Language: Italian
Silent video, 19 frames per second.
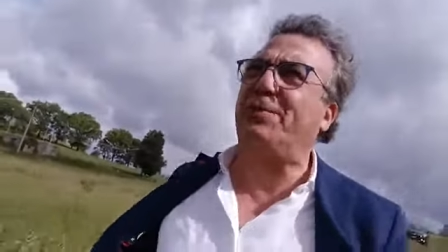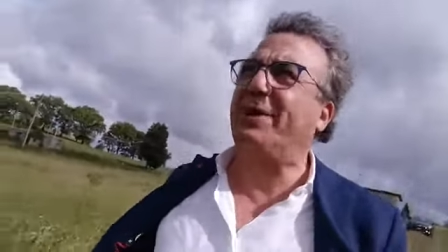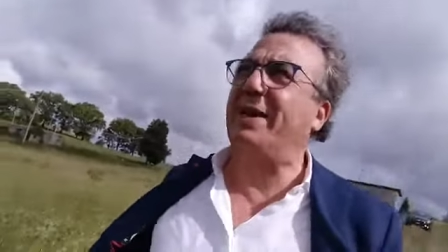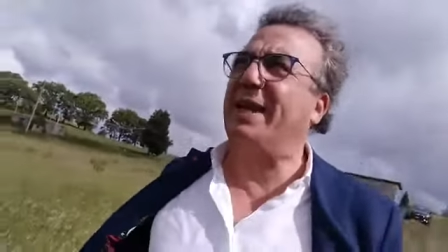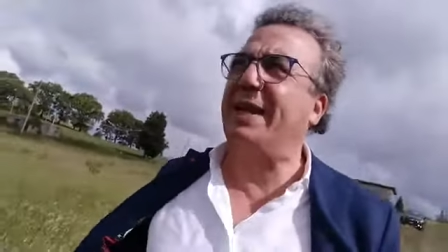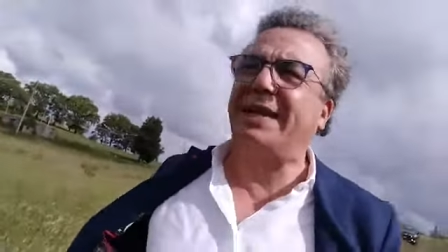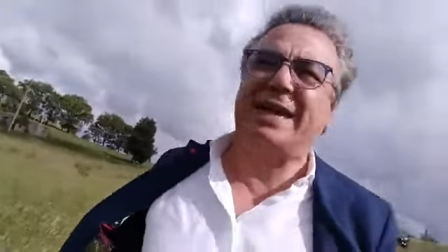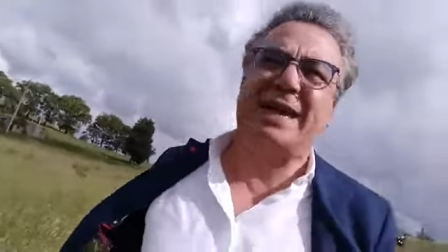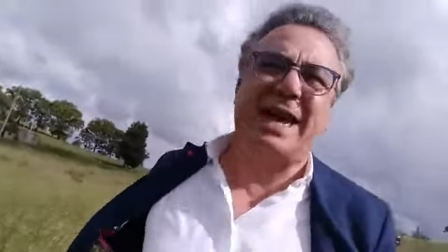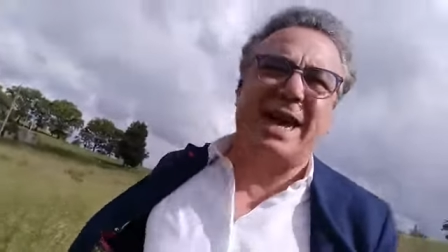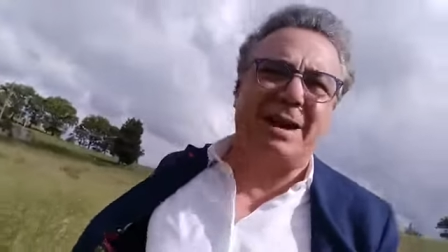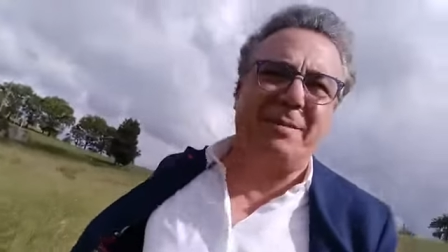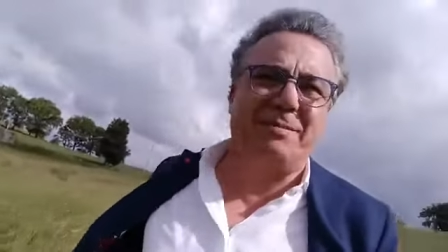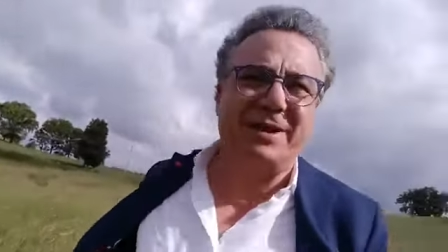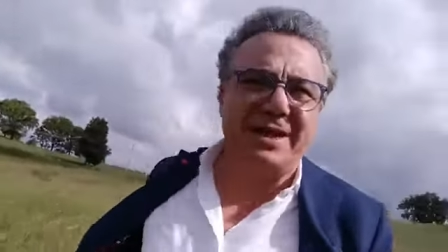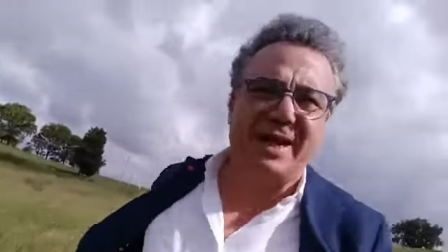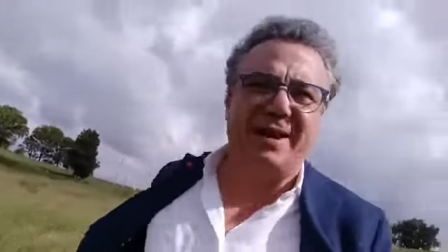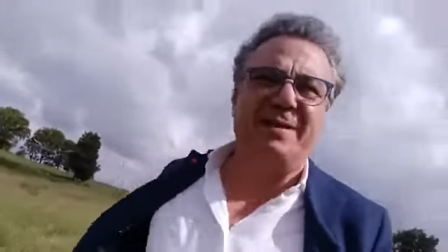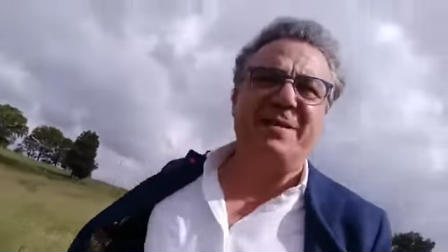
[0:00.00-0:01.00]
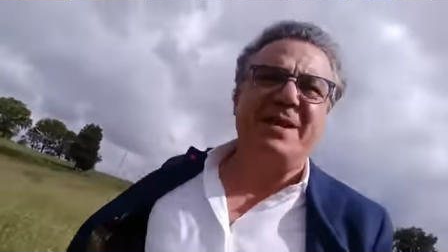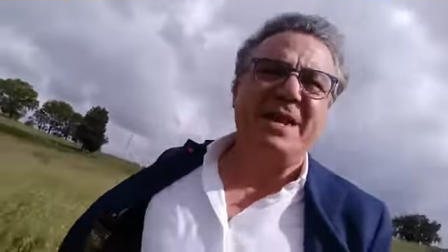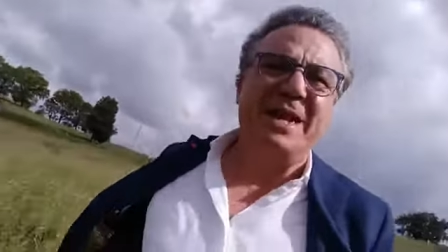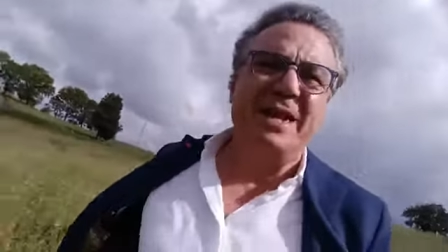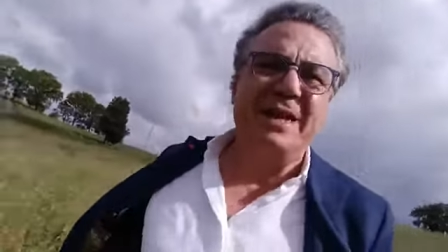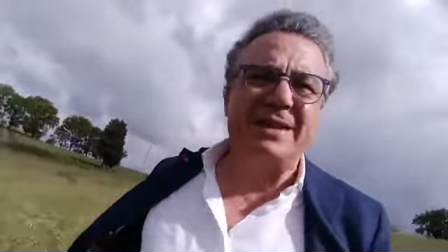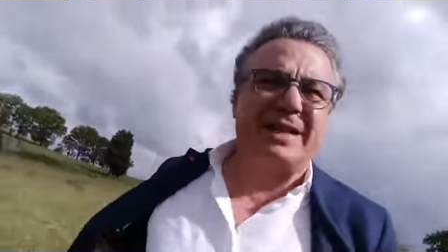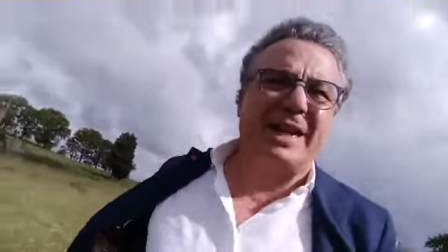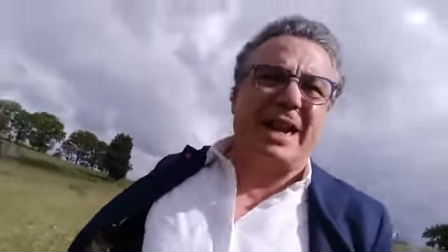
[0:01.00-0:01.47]
per la Calabria,
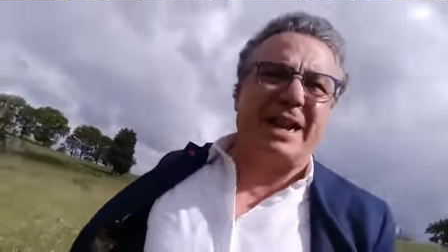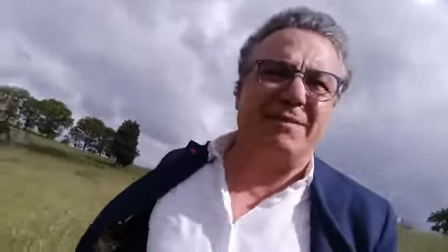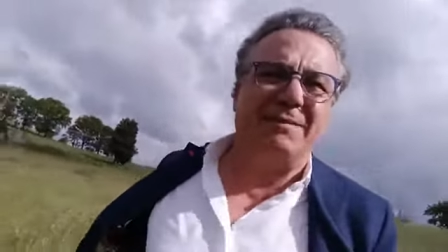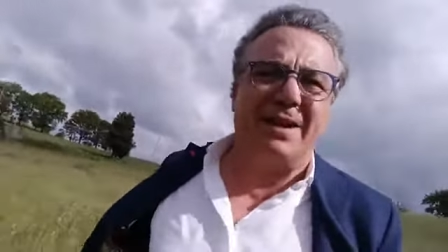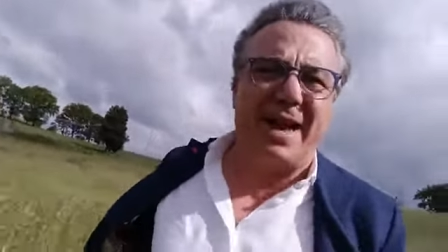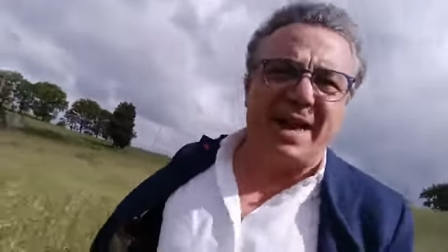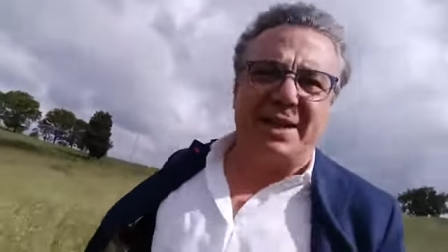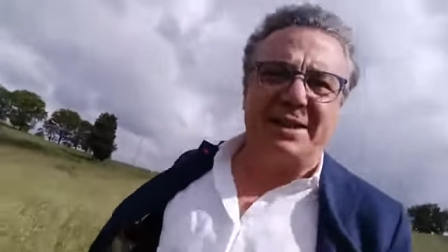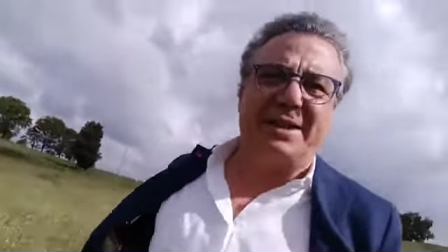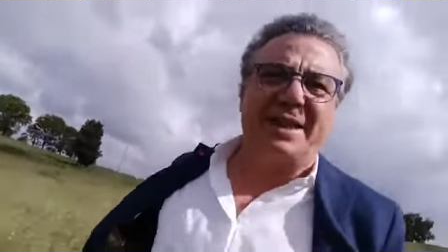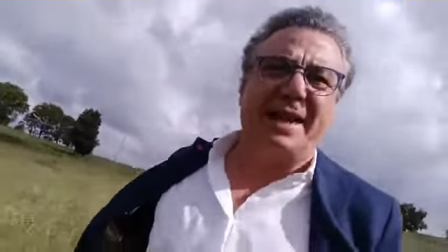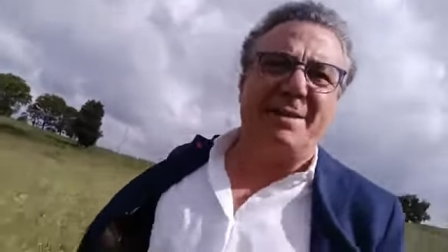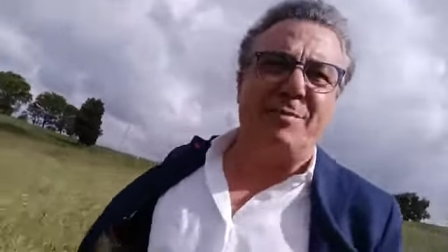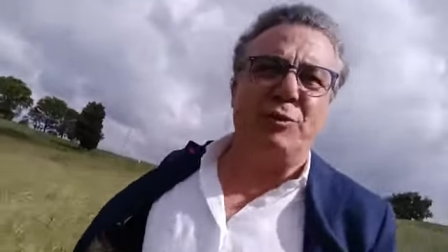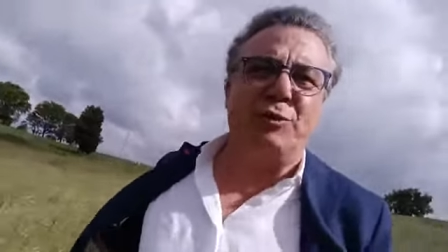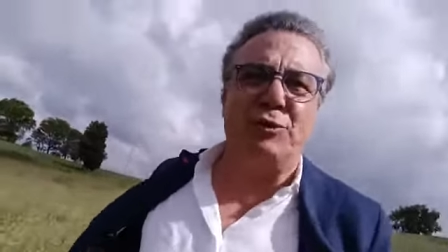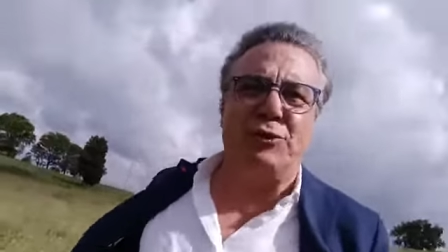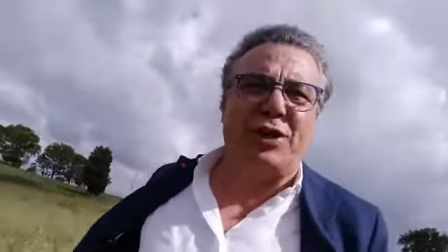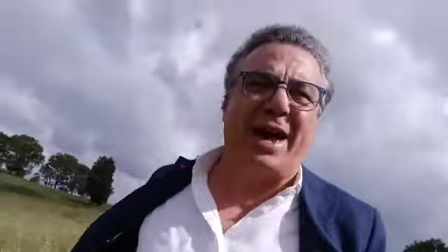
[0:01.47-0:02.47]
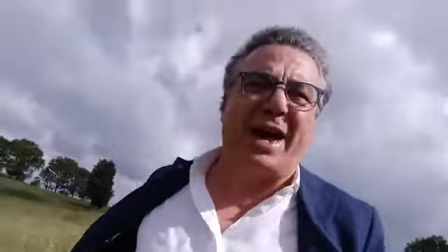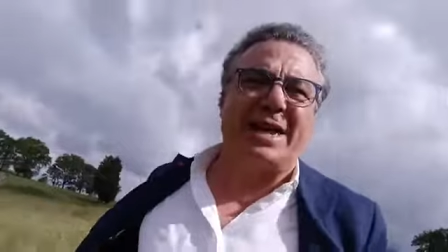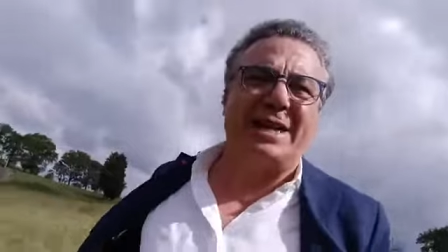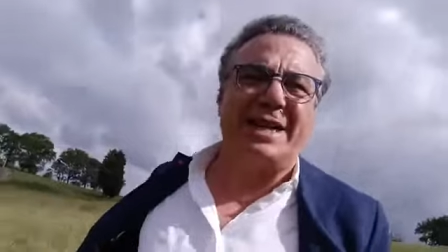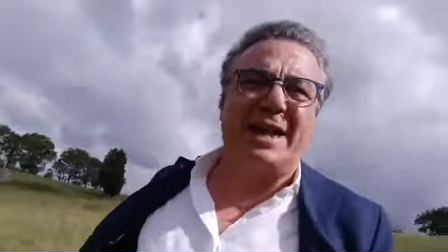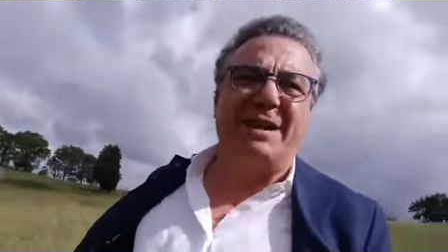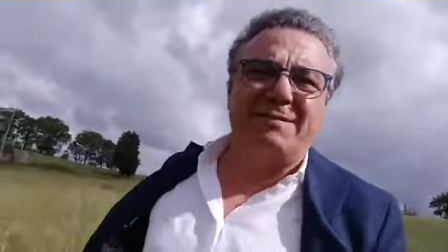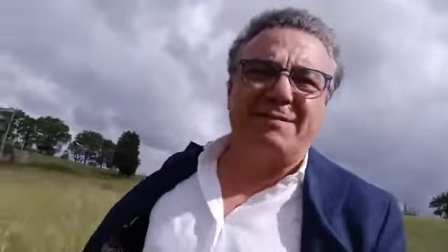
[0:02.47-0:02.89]
tra il verde, la montagna, il